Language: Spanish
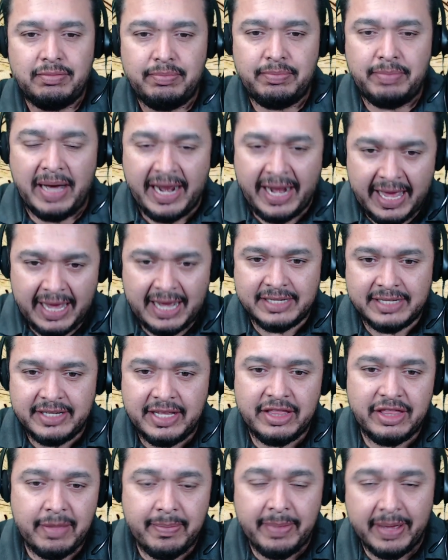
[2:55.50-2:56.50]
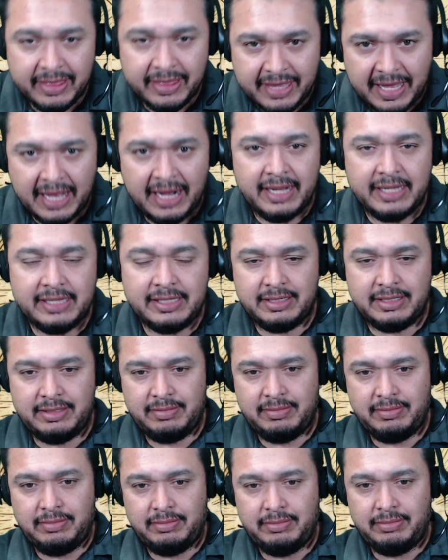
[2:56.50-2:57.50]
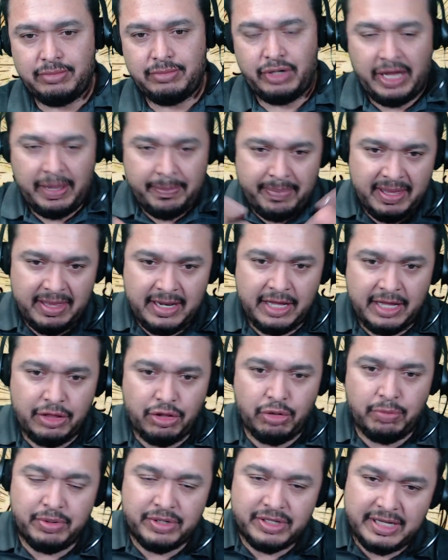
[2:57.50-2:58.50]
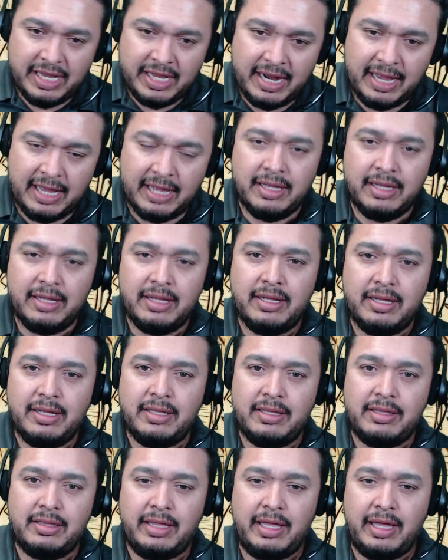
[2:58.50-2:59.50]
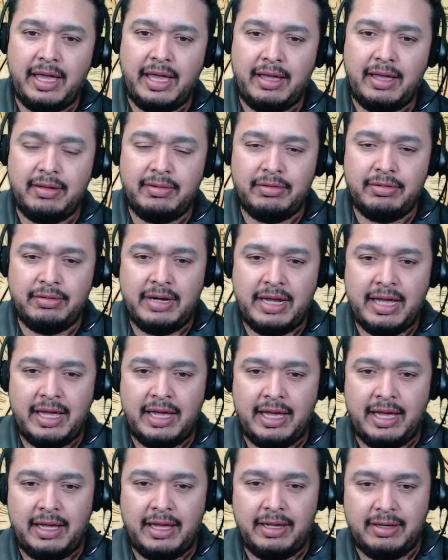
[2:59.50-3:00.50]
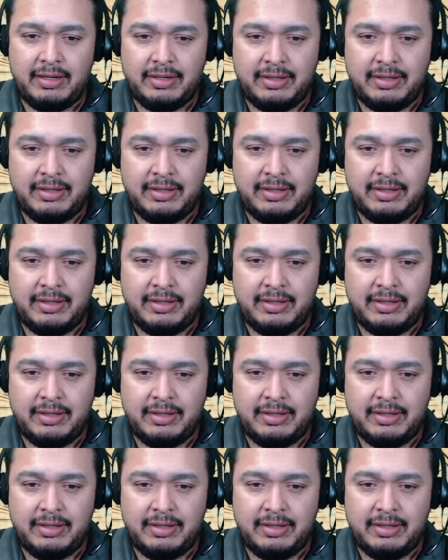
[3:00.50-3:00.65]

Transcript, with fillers: parejas sentimentales, porque Pedrito pues era de una